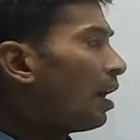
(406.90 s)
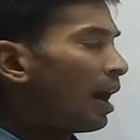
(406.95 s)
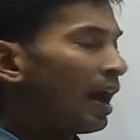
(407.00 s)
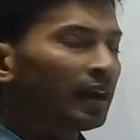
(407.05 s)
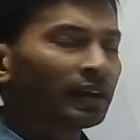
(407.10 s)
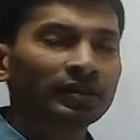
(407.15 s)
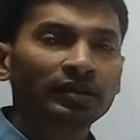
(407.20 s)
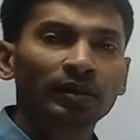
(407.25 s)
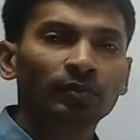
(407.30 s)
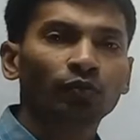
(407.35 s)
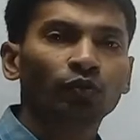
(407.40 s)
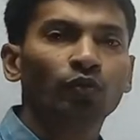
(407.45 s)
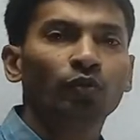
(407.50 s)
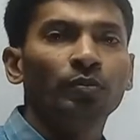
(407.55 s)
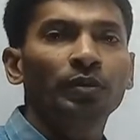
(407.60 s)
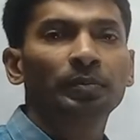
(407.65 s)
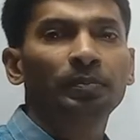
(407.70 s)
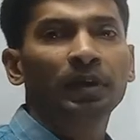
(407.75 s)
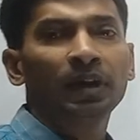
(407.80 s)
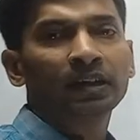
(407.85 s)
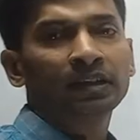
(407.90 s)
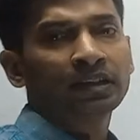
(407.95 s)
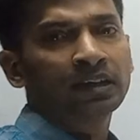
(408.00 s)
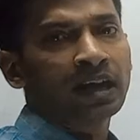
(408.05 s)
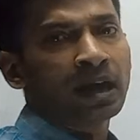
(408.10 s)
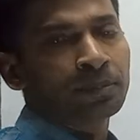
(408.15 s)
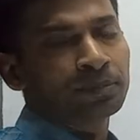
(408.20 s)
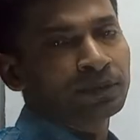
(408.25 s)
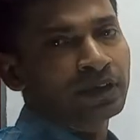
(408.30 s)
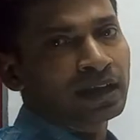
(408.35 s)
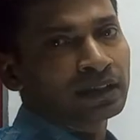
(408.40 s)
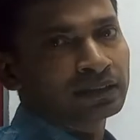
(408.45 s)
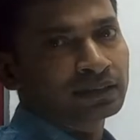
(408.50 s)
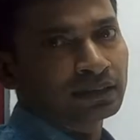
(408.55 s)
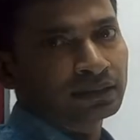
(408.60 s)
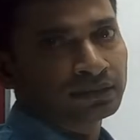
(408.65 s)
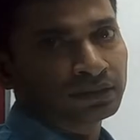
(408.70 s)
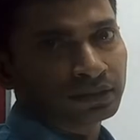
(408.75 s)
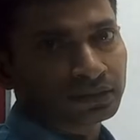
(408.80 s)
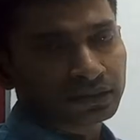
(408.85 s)
आठ समूहों में बांट कर आप याद
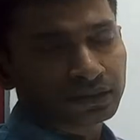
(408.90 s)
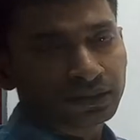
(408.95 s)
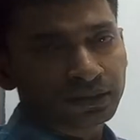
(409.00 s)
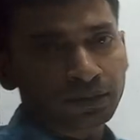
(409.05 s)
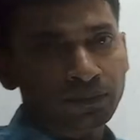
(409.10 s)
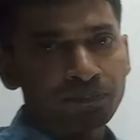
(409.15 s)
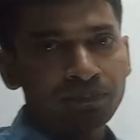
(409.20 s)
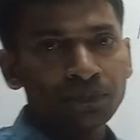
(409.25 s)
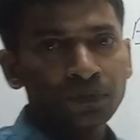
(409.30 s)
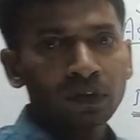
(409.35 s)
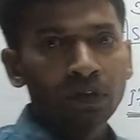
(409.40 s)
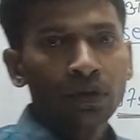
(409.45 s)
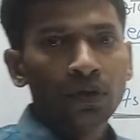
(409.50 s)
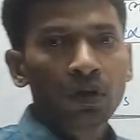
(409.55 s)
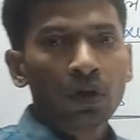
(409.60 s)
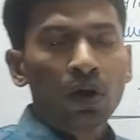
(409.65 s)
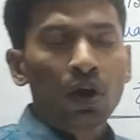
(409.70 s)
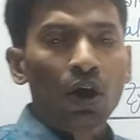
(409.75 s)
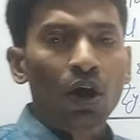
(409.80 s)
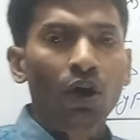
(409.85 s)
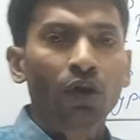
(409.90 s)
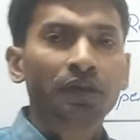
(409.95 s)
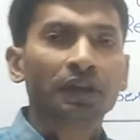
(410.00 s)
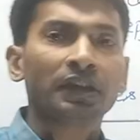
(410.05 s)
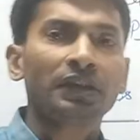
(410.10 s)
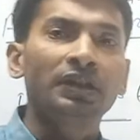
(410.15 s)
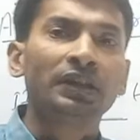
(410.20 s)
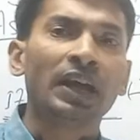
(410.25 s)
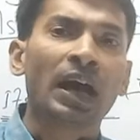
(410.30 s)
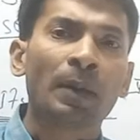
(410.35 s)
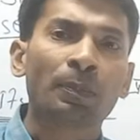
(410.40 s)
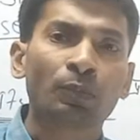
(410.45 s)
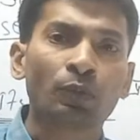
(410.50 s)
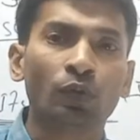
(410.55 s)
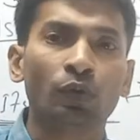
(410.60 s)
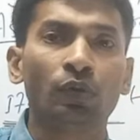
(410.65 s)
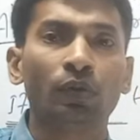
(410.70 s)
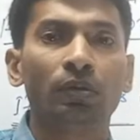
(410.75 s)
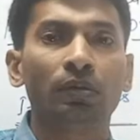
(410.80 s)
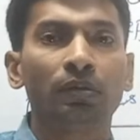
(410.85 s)
कर सकते हैं और यदि
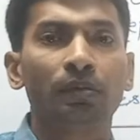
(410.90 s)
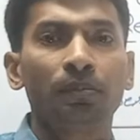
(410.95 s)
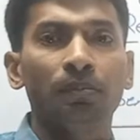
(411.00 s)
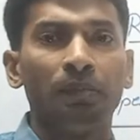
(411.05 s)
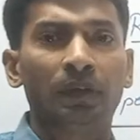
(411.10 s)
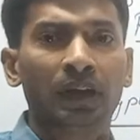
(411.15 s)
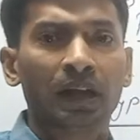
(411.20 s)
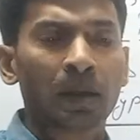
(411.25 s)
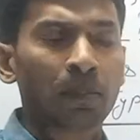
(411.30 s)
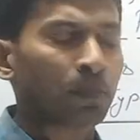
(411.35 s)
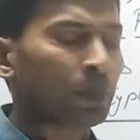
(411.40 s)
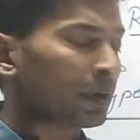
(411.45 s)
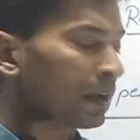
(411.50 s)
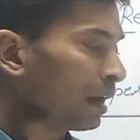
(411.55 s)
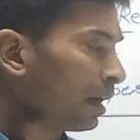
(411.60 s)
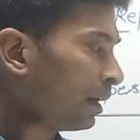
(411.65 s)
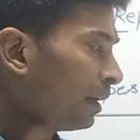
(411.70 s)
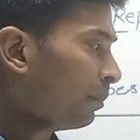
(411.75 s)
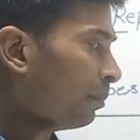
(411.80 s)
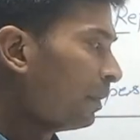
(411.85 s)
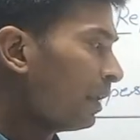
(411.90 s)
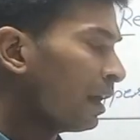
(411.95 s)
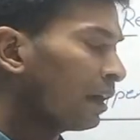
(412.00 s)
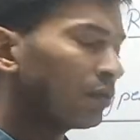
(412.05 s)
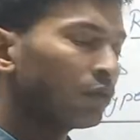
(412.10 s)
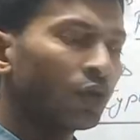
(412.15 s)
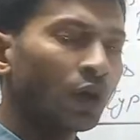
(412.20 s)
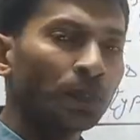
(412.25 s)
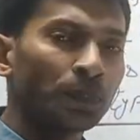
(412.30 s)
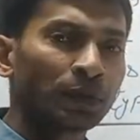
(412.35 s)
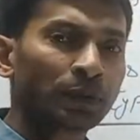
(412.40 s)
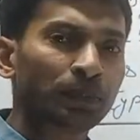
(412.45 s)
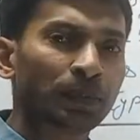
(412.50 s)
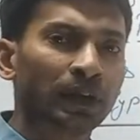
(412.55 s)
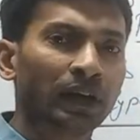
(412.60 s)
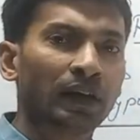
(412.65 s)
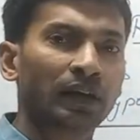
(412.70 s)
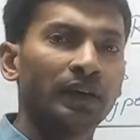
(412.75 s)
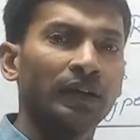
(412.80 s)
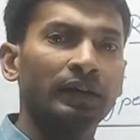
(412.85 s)
आपको मेरा पढ़ाने मेरा टॉपिक
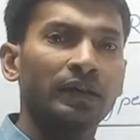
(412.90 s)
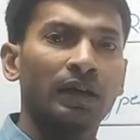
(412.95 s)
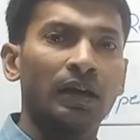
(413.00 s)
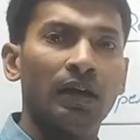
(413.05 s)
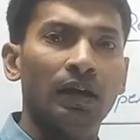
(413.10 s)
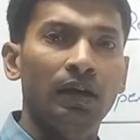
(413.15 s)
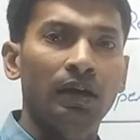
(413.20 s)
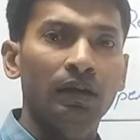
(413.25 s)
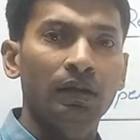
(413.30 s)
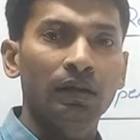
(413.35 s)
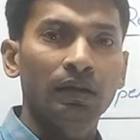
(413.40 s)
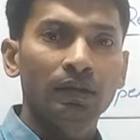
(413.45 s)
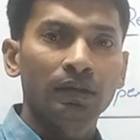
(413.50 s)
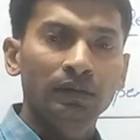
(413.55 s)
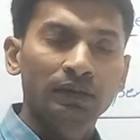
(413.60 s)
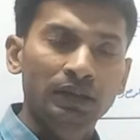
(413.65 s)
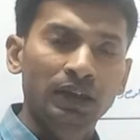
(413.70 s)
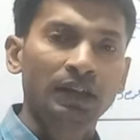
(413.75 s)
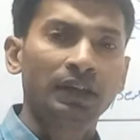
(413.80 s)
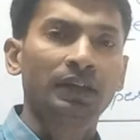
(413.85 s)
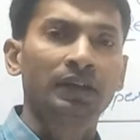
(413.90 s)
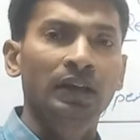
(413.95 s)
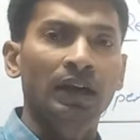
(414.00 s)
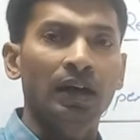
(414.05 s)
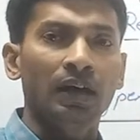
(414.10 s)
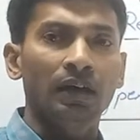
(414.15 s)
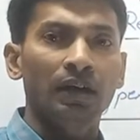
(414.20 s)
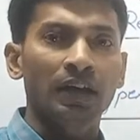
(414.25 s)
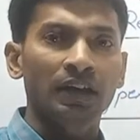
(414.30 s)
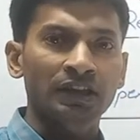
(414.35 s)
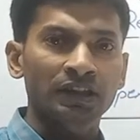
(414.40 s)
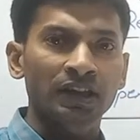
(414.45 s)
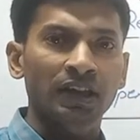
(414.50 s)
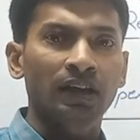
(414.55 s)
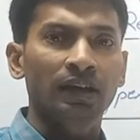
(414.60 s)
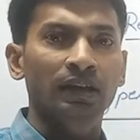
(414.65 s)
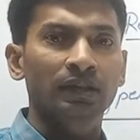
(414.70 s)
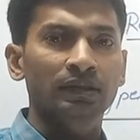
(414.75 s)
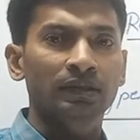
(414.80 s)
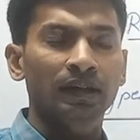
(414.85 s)
पढ़ाने का तरीका अच्छा
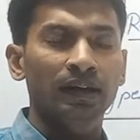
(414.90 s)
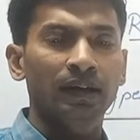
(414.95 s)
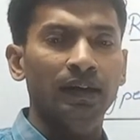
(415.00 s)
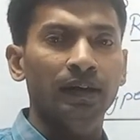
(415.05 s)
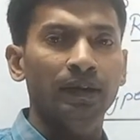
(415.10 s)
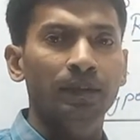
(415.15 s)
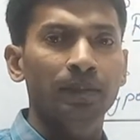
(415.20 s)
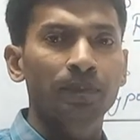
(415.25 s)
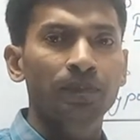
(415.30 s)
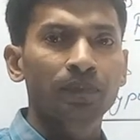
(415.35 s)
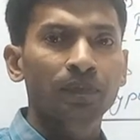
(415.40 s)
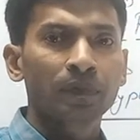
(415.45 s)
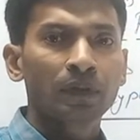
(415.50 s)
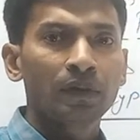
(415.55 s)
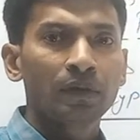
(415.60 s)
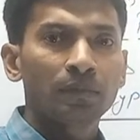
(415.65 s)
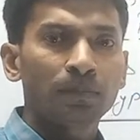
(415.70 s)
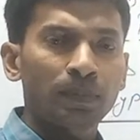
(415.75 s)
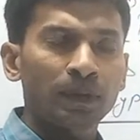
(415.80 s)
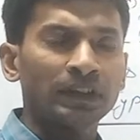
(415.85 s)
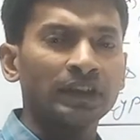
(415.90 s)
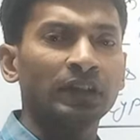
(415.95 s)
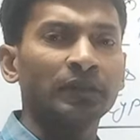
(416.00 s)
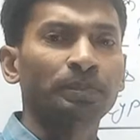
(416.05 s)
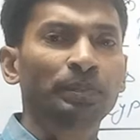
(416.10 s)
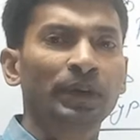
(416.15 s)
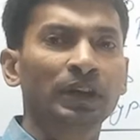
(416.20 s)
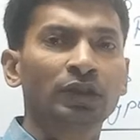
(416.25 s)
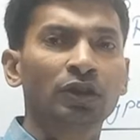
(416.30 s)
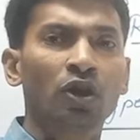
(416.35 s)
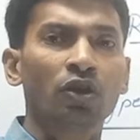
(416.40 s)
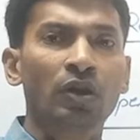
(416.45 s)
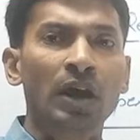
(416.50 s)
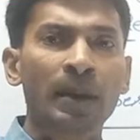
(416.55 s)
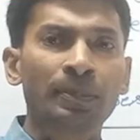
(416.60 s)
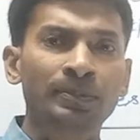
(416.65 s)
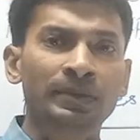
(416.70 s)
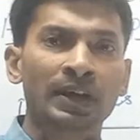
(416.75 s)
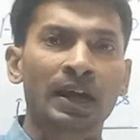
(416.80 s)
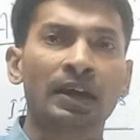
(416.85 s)
लगता है पसंद पड़ता और
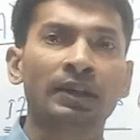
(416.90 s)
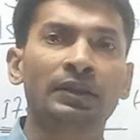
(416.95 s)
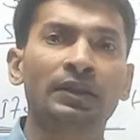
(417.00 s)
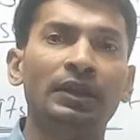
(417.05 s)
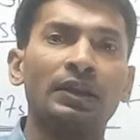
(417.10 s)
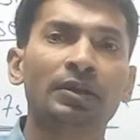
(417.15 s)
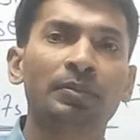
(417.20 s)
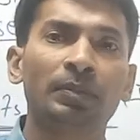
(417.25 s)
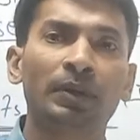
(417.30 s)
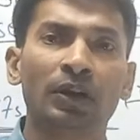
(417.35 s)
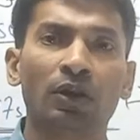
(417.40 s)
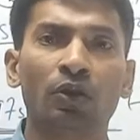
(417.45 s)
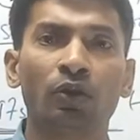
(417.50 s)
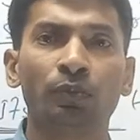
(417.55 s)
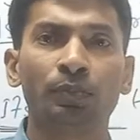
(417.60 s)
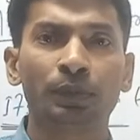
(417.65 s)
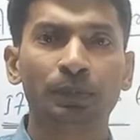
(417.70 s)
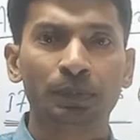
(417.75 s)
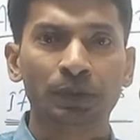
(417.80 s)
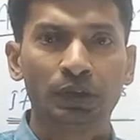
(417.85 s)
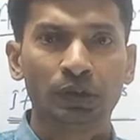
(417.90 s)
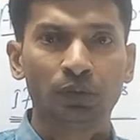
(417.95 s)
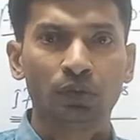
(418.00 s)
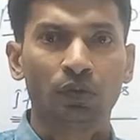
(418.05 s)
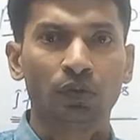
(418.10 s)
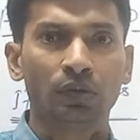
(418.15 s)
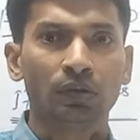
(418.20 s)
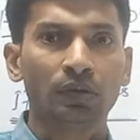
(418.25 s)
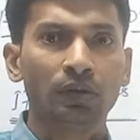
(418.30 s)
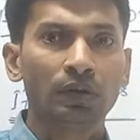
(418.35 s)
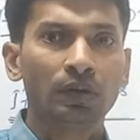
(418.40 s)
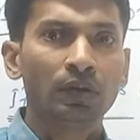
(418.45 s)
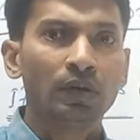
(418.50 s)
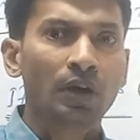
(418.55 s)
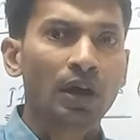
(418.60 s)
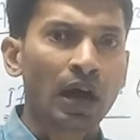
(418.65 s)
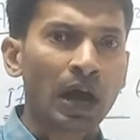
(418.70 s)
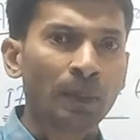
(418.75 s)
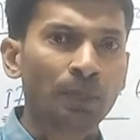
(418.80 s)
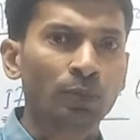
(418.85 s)
आप चाहते कि मैं और भी वीडियो
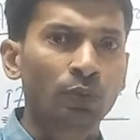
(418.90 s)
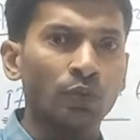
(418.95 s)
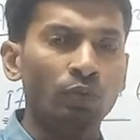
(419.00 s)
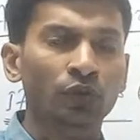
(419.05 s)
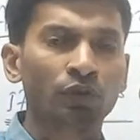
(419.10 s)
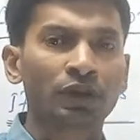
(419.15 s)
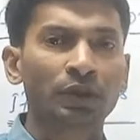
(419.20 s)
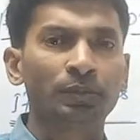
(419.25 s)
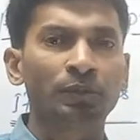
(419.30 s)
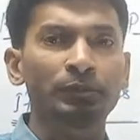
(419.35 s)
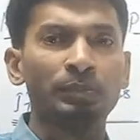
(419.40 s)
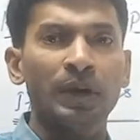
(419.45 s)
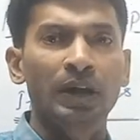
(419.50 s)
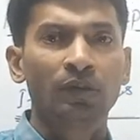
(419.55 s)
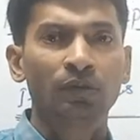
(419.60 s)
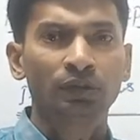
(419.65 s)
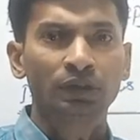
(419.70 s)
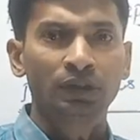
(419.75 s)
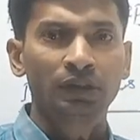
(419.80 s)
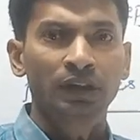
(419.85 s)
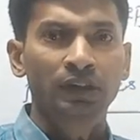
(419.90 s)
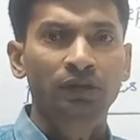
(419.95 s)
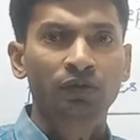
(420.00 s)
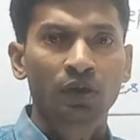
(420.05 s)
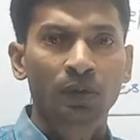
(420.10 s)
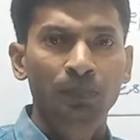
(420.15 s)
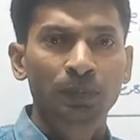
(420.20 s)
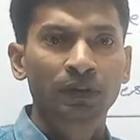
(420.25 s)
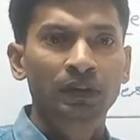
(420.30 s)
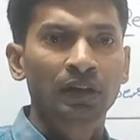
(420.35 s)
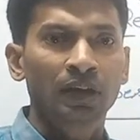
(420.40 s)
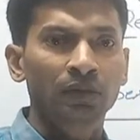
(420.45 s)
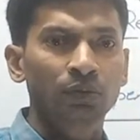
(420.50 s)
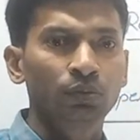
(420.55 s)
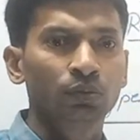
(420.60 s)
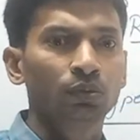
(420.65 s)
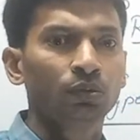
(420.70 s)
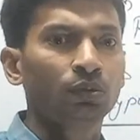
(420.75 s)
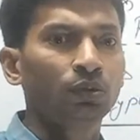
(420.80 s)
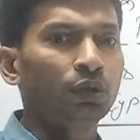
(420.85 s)
आप लोगों के बीच बायोलॉजी के टॉपिक का
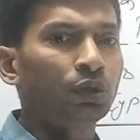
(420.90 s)
दूँ